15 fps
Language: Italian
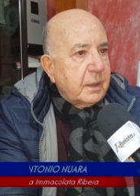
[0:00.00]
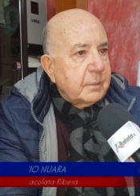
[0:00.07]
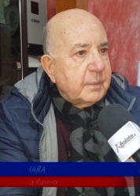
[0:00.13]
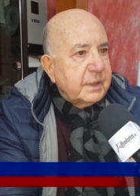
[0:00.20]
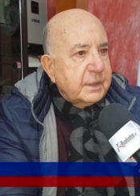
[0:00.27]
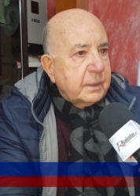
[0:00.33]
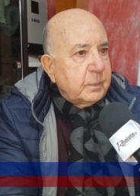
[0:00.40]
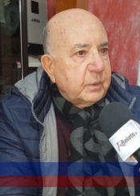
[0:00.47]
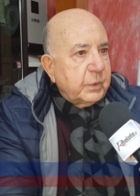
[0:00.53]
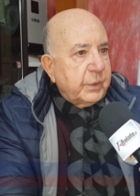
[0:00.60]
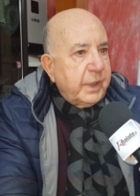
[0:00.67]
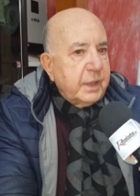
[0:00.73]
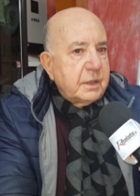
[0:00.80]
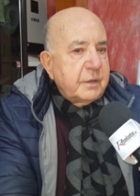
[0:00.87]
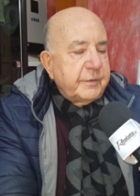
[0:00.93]
il
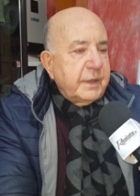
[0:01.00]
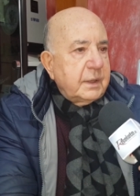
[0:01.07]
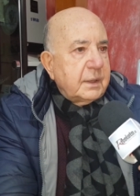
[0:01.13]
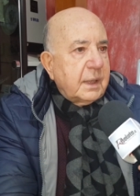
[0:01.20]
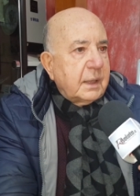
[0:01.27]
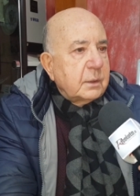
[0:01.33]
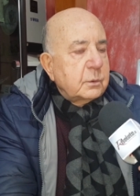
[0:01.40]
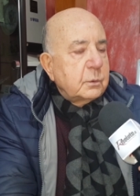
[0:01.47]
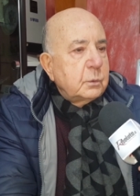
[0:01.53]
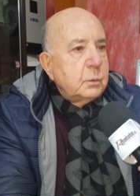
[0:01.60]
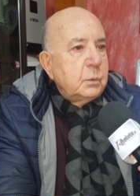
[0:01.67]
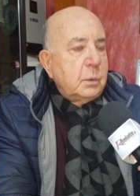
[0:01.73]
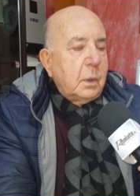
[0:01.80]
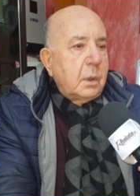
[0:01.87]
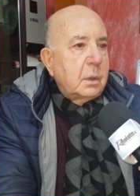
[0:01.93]
matrimonio, è diventato
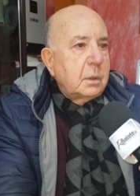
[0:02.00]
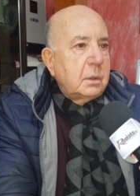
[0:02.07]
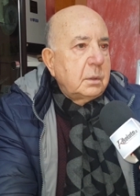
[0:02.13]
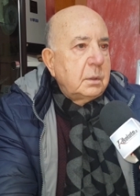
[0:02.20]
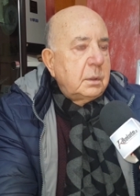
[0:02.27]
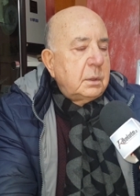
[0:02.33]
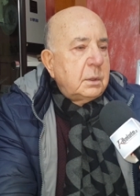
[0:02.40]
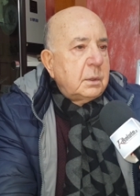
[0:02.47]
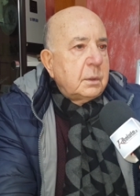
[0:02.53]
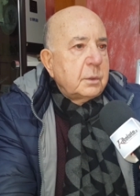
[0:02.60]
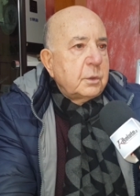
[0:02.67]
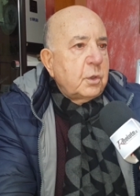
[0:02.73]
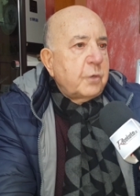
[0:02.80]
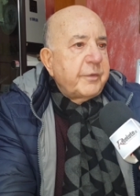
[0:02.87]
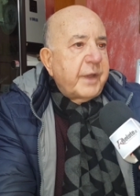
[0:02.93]
un luogo
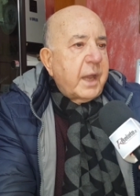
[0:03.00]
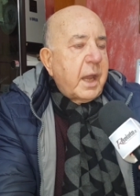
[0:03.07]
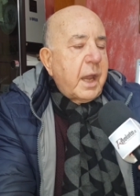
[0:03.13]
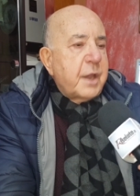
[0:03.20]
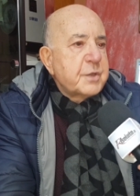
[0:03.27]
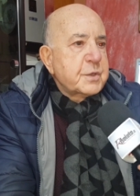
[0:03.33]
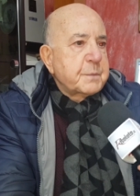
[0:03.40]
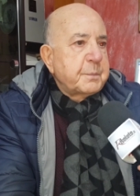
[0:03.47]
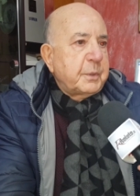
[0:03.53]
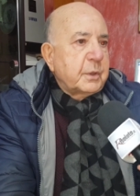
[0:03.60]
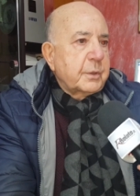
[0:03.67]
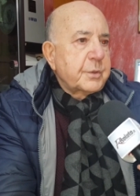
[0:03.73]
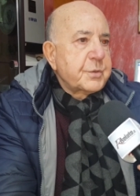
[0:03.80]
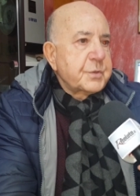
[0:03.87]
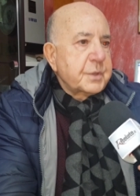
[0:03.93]
dove
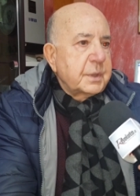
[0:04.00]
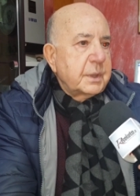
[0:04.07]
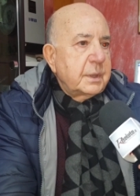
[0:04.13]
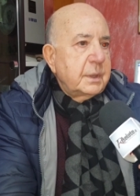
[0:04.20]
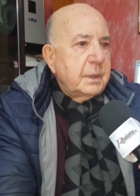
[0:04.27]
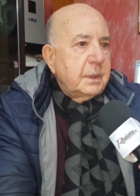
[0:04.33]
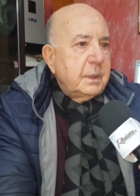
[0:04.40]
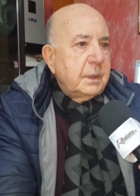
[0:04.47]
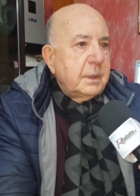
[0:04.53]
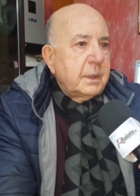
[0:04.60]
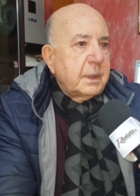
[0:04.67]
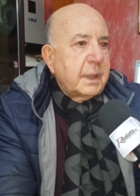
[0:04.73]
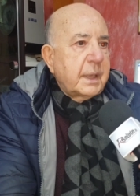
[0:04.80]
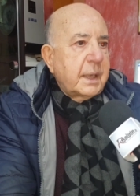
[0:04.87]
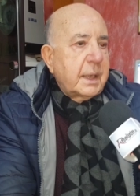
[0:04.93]
esporsi
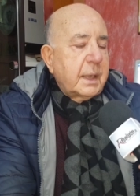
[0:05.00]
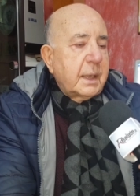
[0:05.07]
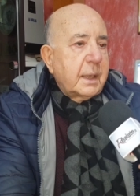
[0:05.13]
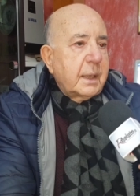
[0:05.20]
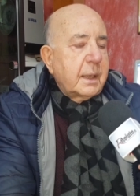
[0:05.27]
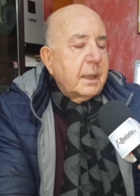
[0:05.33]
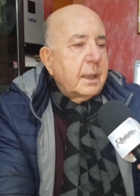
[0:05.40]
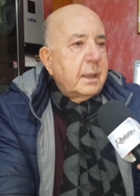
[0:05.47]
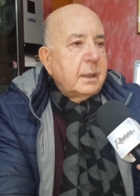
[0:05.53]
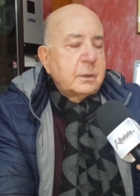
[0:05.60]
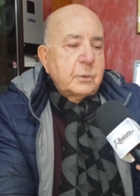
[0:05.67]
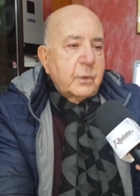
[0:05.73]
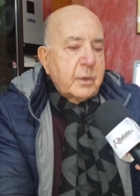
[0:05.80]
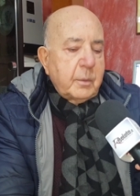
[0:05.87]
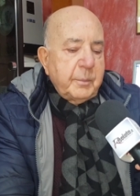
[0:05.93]
e
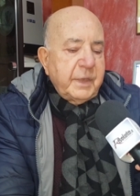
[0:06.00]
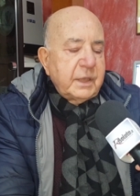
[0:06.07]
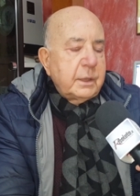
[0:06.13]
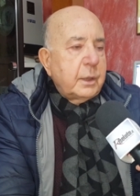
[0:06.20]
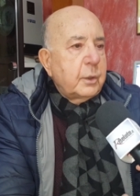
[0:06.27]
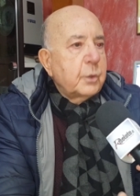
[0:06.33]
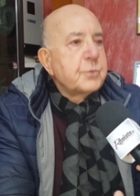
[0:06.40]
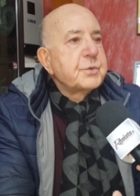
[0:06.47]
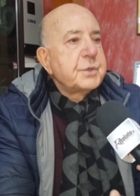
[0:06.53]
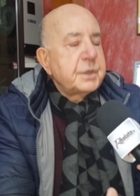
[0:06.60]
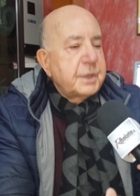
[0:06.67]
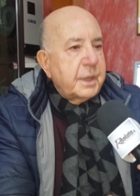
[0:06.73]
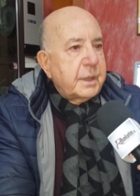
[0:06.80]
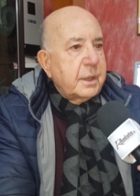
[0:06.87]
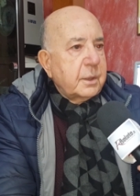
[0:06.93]
naturalmente non si
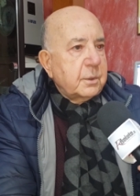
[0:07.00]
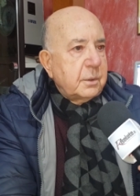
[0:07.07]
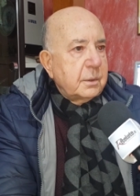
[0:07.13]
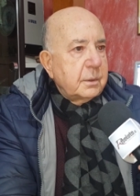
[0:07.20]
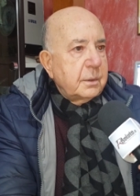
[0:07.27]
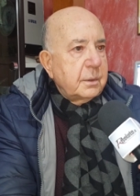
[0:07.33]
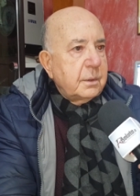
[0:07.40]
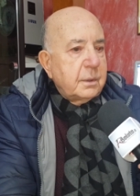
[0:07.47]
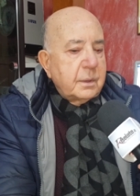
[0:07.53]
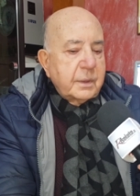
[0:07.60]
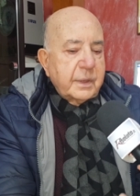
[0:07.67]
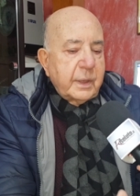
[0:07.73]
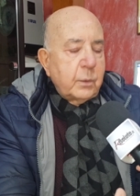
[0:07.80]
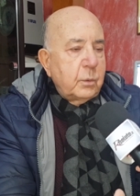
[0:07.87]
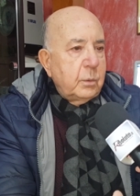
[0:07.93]
tiene conto
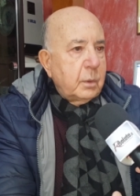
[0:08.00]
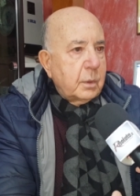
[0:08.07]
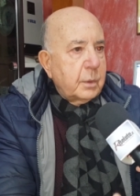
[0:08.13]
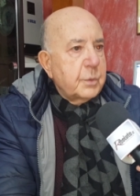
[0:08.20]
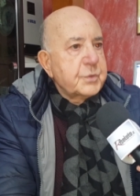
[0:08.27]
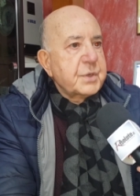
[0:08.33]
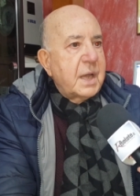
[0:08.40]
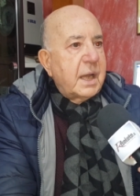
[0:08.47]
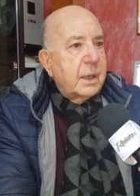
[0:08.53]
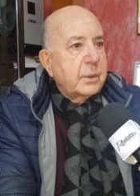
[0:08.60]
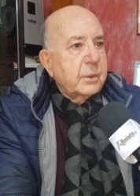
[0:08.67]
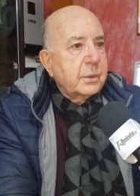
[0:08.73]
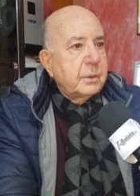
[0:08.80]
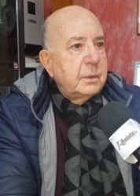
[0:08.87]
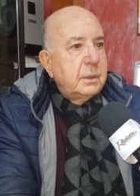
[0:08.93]
che è un luogo
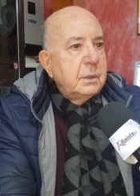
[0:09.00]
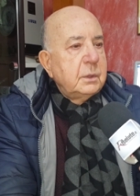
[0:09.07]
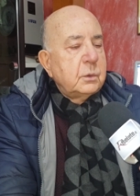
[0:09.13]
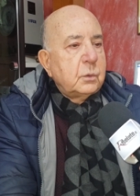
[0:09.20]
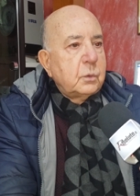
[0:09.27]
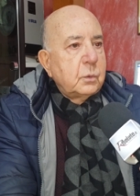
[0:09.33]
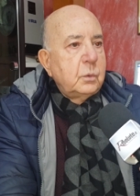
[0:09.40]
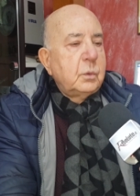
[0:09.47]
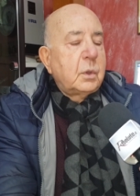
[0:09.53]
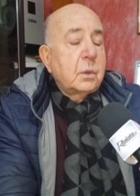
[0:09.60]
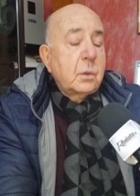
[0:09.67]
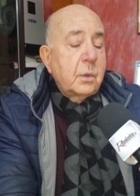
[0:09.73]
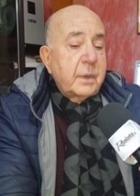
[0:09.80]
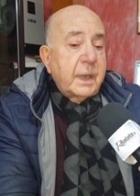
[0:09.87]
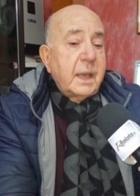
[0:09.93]
sacro, un
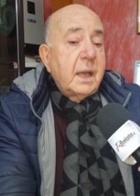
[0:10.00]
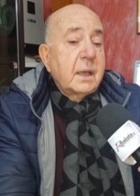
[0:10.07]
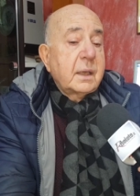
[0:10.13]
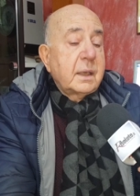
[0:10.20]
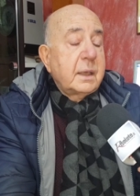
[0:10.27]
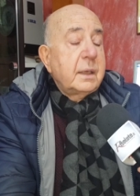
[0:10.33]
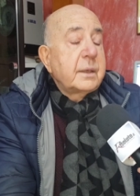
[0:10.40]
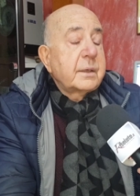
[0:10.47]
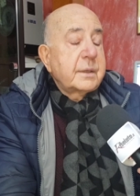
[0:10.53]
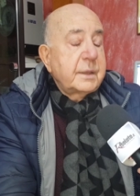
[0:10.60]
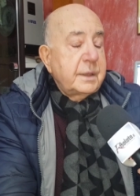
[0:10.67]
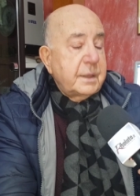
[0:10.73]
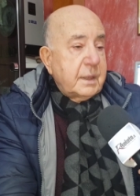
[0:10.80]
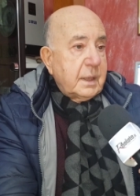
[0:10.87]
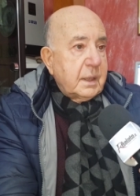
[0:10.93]
luogo che anche
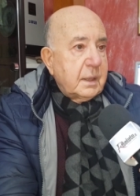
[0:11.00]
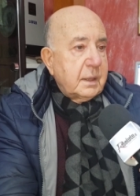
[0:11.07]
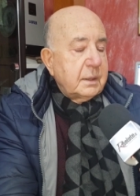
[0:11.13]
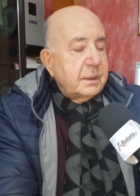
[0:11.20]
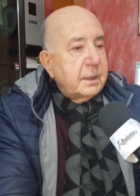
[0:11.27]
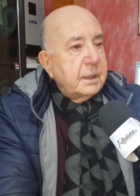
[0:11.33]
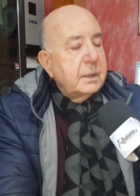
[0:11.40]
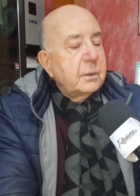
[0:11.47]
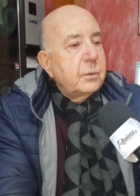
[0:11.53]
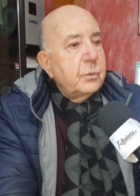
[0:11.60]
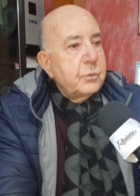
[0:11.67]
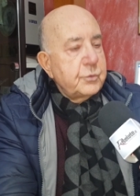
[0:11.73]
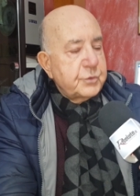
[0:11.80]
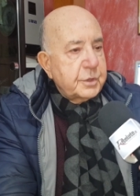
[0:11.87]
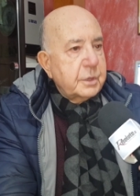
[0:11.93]
richiede
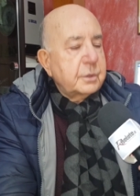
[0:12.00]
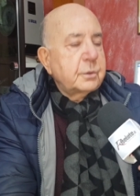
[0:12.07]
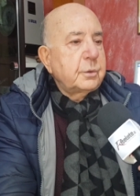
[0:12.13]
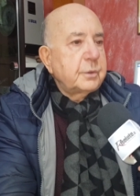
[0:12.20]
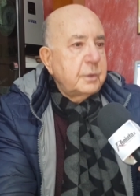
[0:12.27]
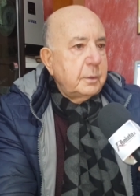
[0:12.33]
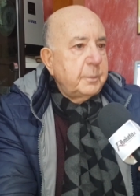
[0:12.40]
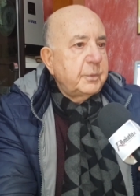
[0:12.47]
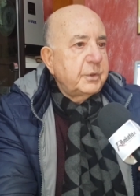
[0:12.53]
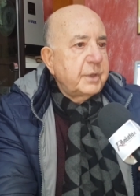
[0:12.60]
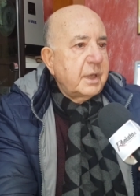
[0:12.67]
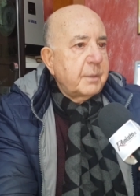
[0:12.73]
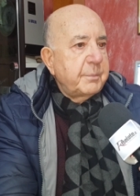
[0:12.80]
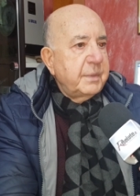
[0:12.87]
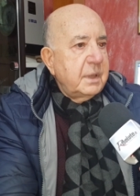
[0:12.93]
un certo tipo
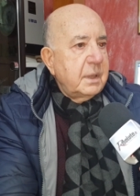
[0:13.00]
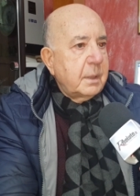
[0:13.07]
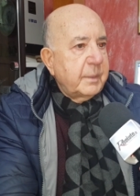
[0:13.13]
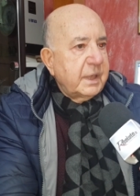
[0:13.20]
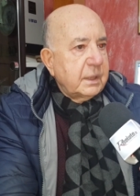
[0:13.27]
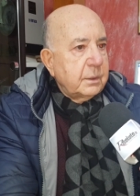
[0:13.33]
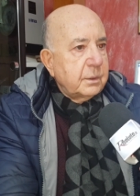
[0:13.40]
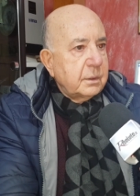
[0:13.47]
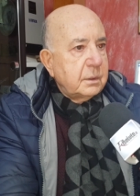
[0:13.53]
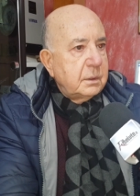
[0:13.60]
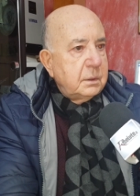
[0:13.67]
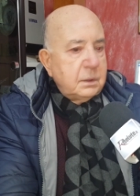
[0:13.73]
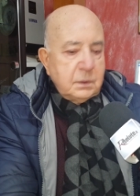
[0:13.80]
di abbigliamento.